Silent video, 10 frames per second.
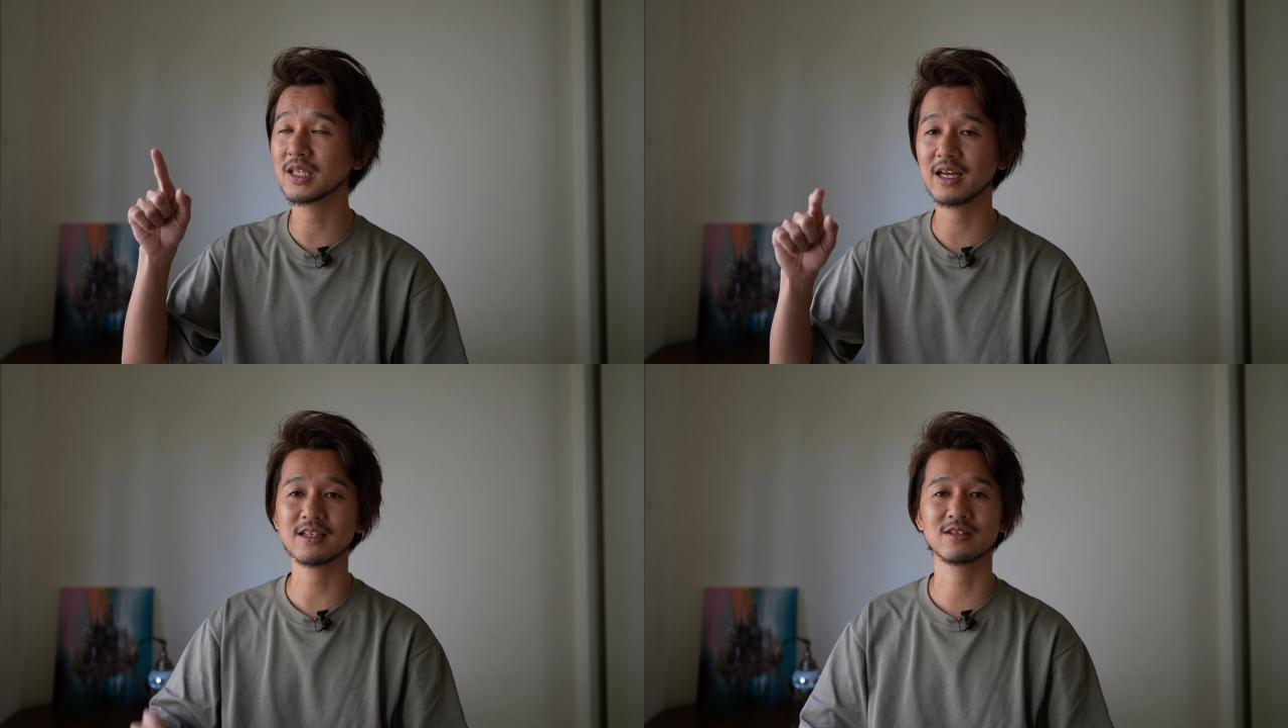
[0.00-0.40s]

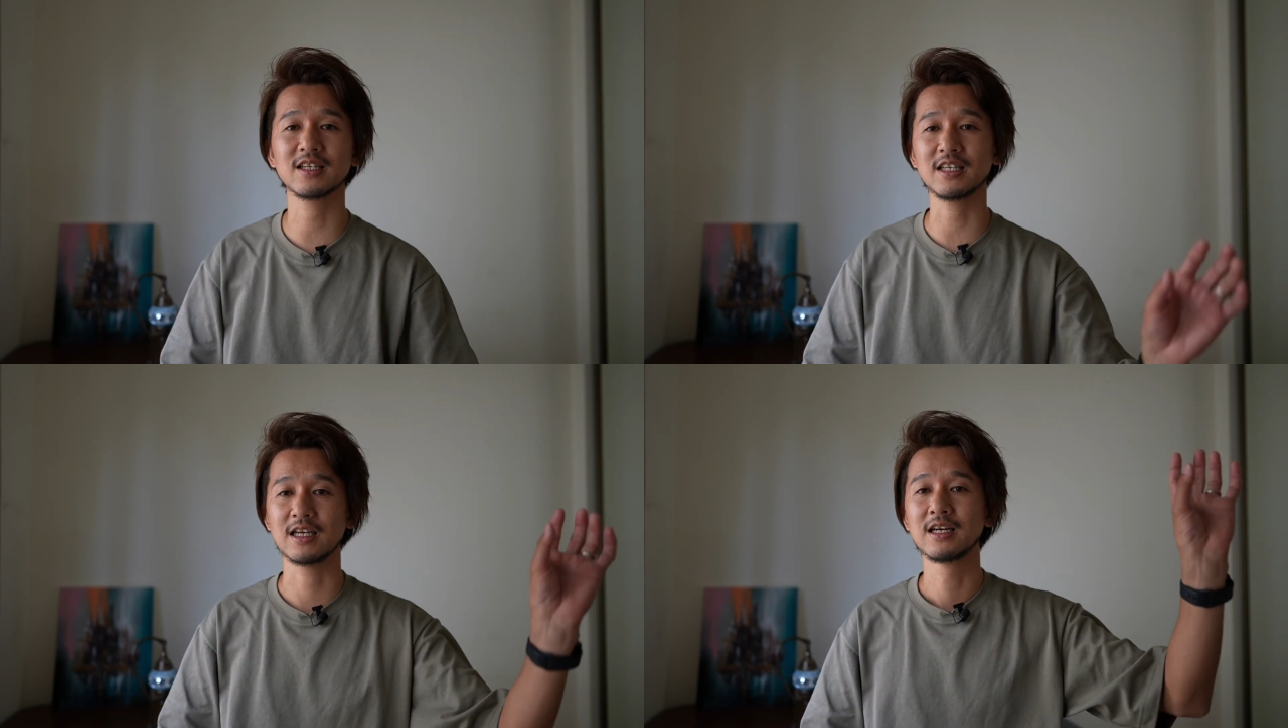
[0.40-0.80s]
たら
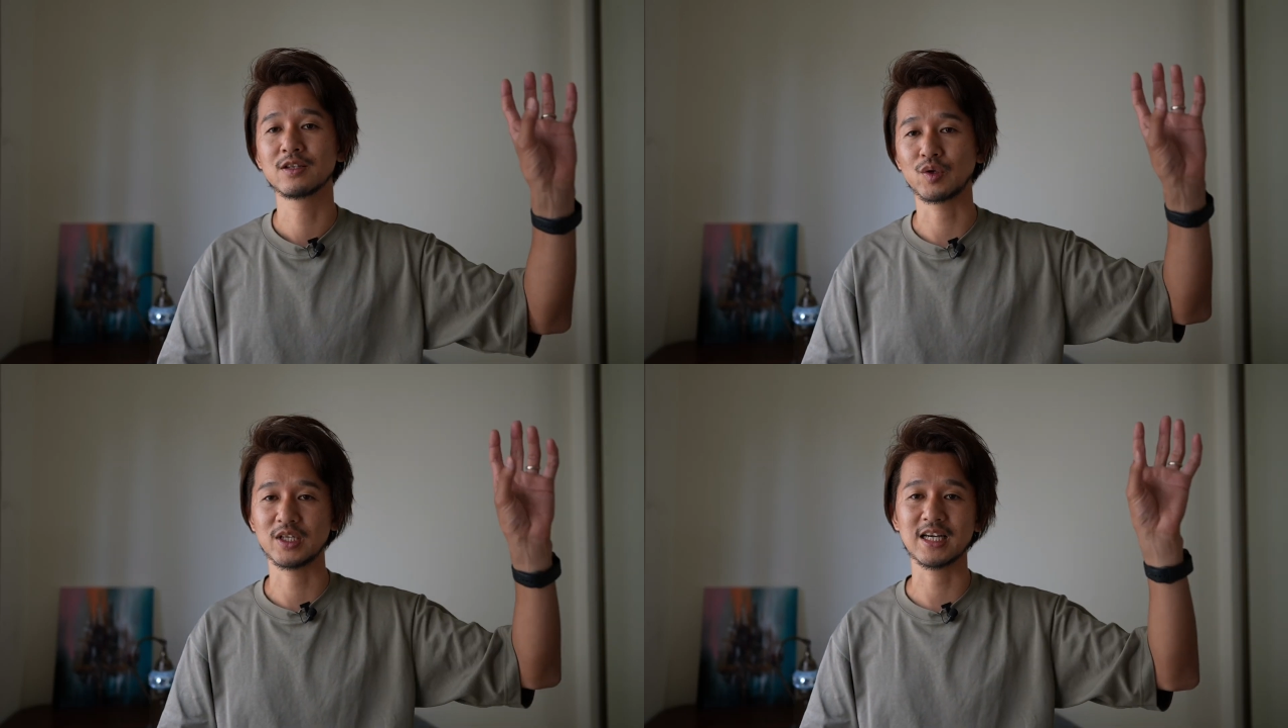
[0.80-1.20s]
次に
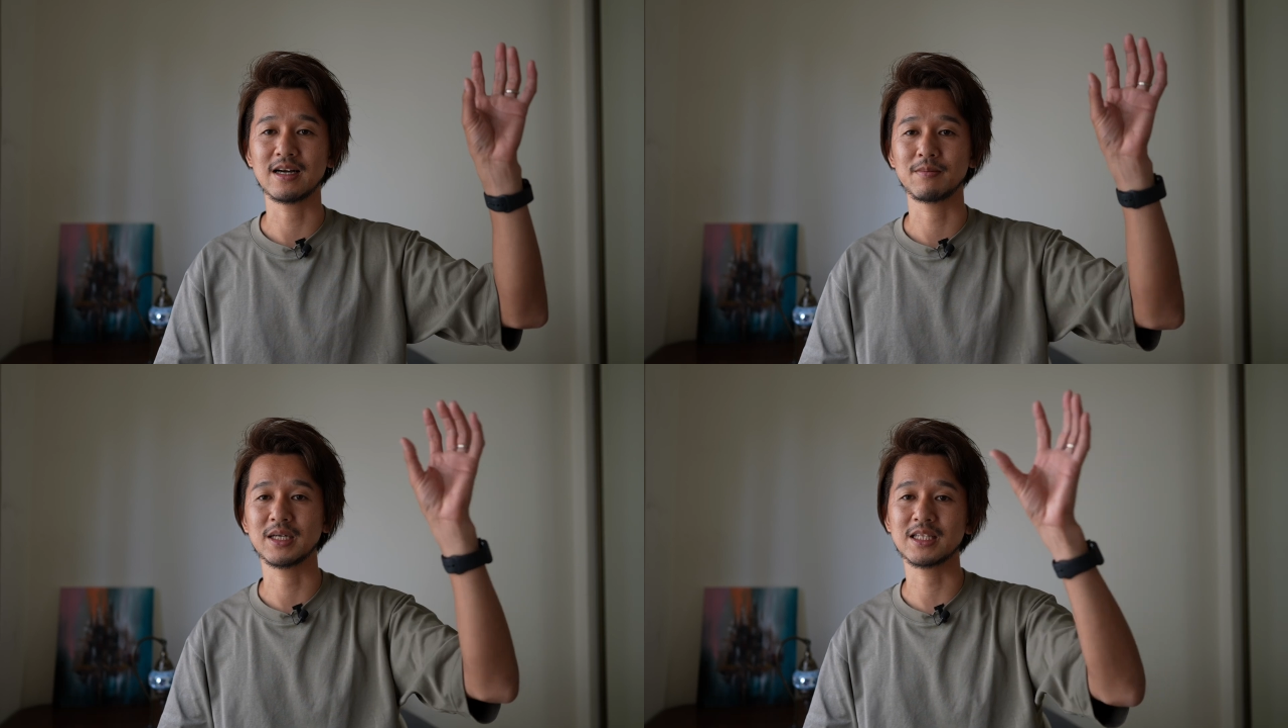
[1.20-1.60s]
鳥
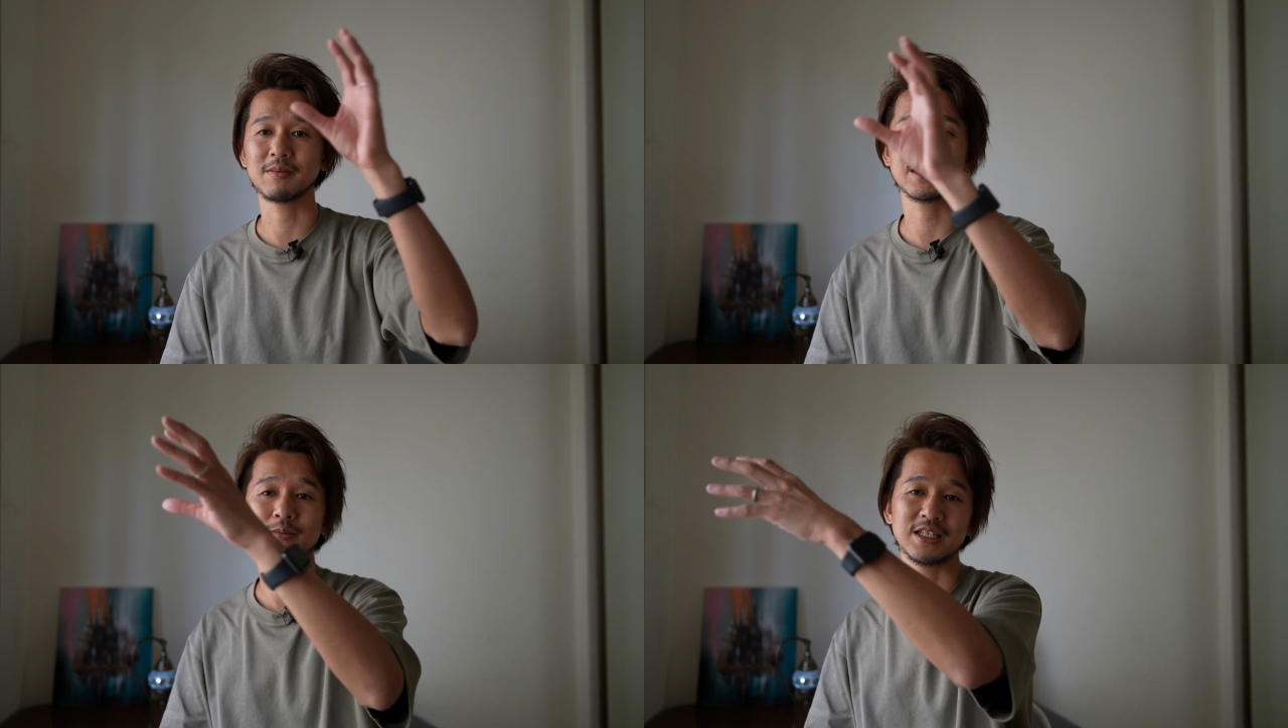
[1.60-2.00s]
が
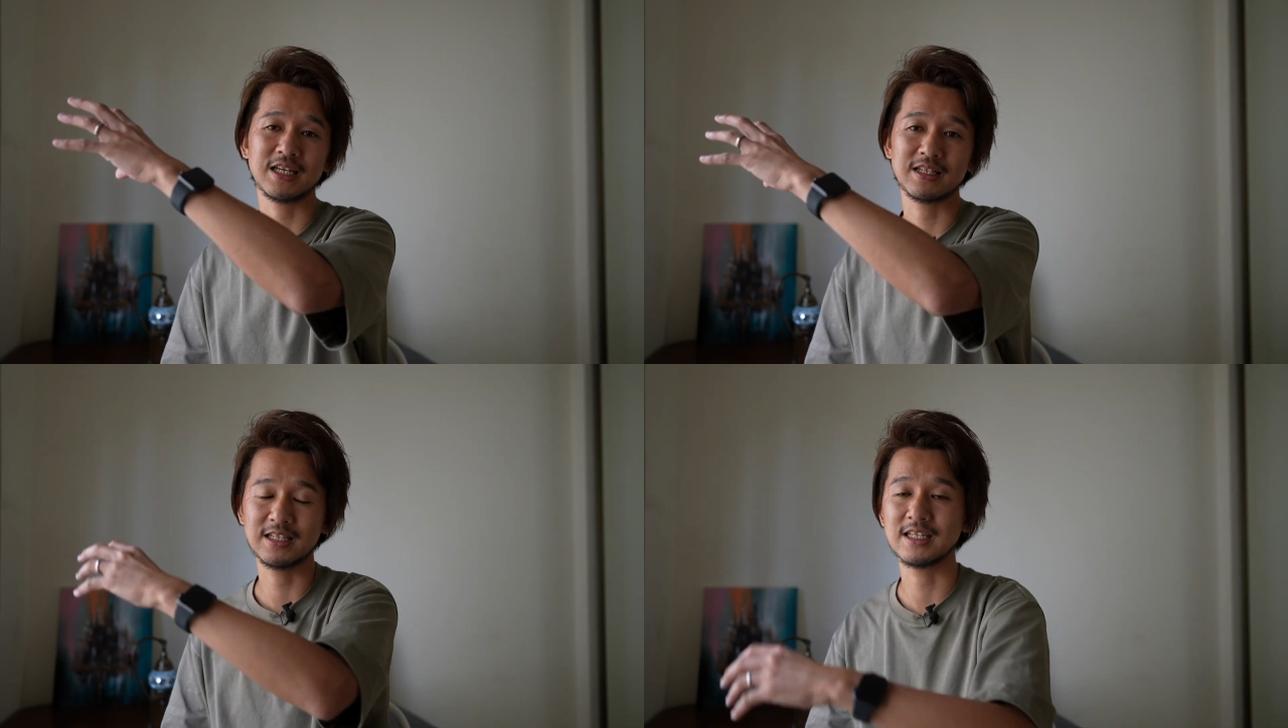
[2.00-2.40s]

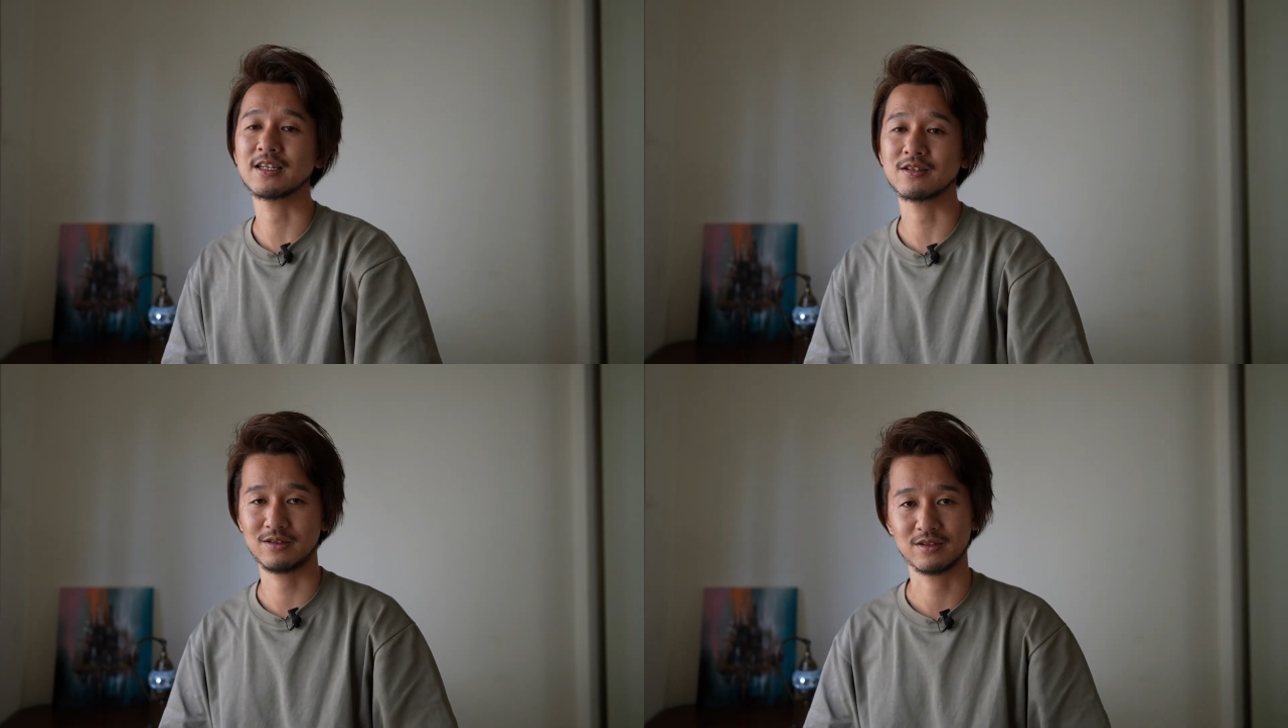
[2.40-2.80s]
バタバタバタって出て
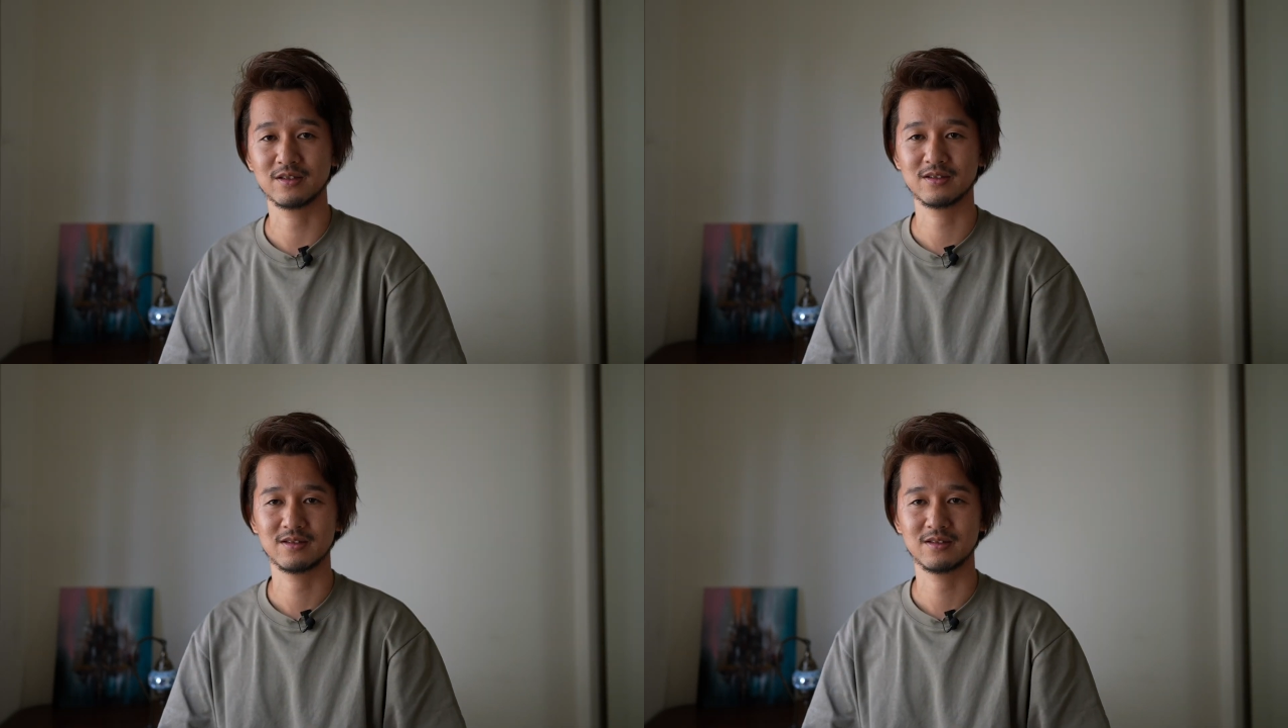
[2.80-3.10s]
くる